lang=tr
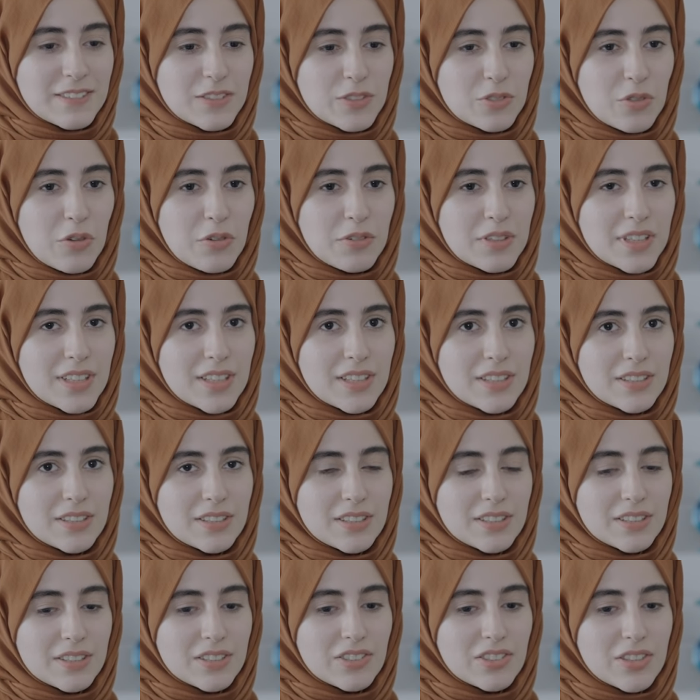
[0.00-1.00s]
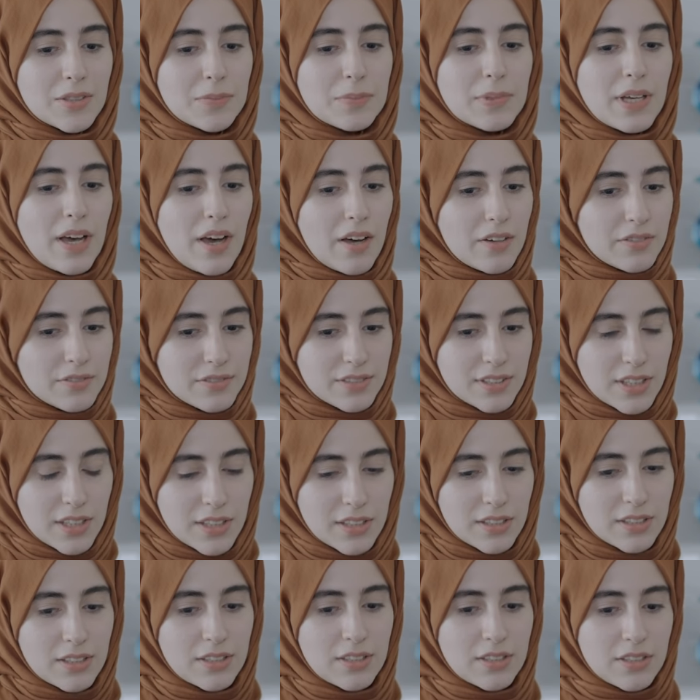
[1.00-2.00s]
Sonra işte bir
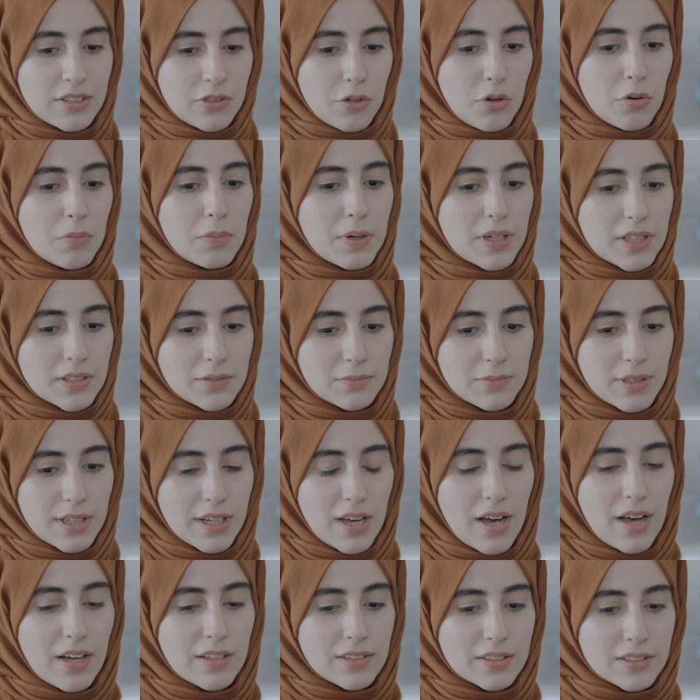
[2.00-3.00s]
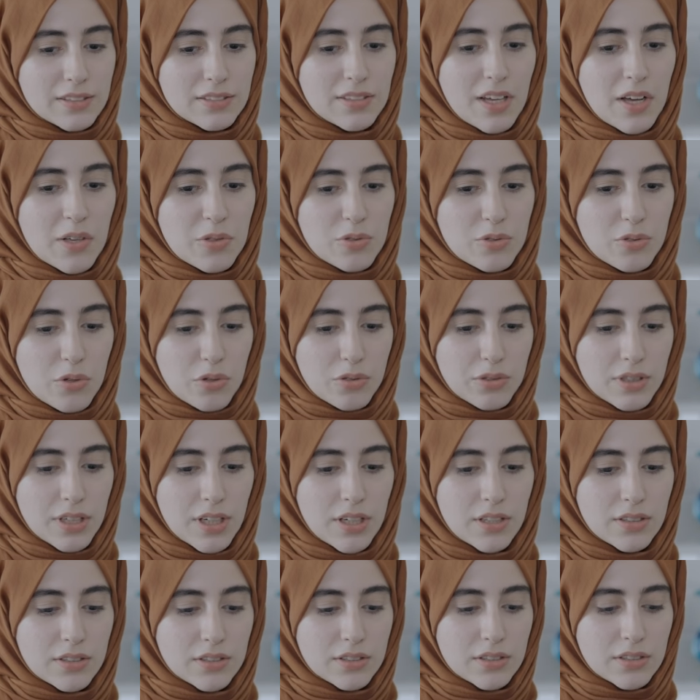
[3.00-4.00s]
hafta yoğun bakımda kaldıktan
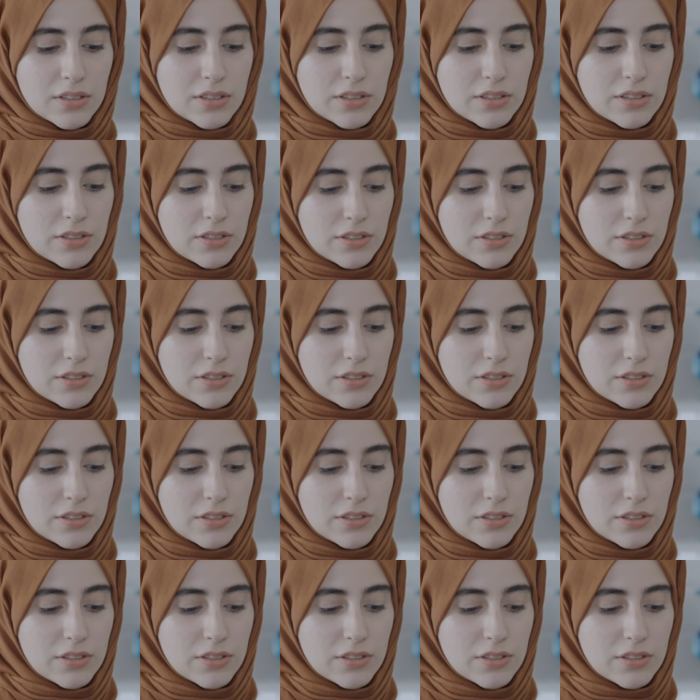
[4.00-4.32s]
sonra e,